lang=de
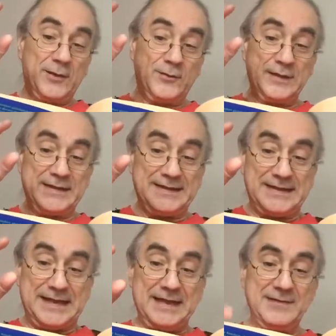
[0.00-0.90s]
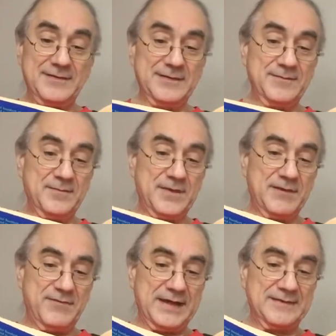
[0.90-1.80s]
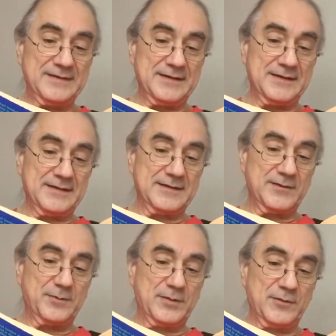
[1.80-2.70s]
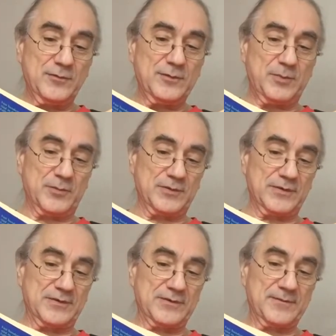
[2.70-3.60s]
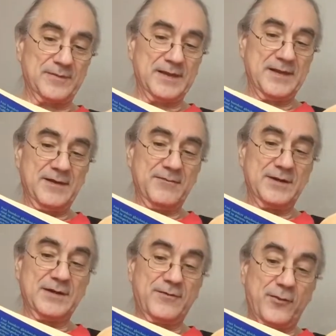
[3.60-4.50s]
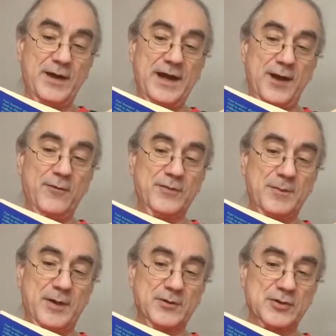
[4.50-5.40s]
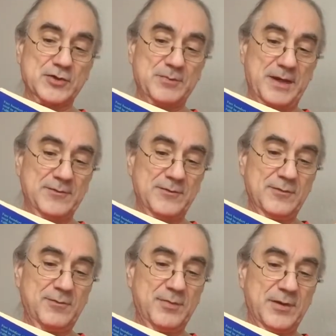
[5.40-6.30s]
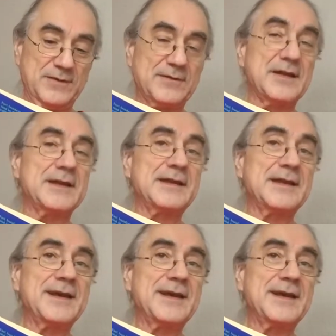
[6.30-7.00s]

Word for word: Durch diesen Wechsel des Bezugspunktes wird die vorher aufgebaute Spannung plötzlich